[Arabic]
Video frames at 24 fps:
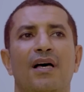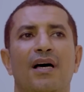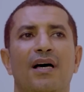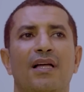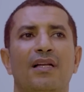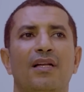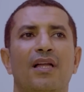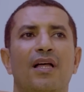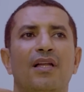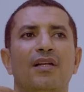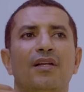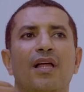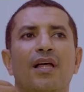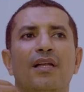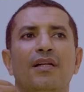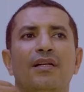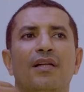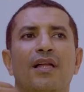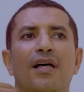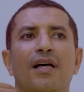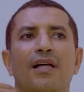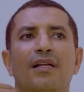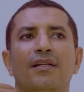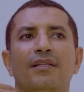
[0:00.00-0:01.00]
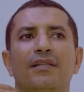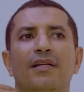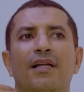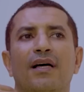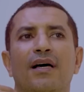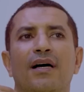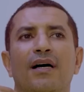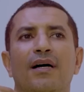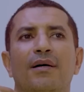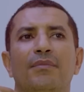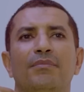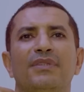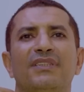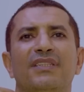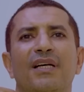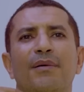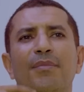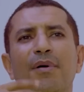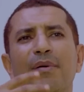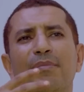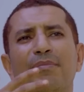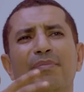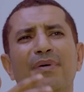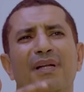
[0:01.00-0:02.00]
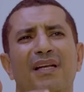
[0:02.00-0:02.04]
الـ الـ الـ الـ بسبب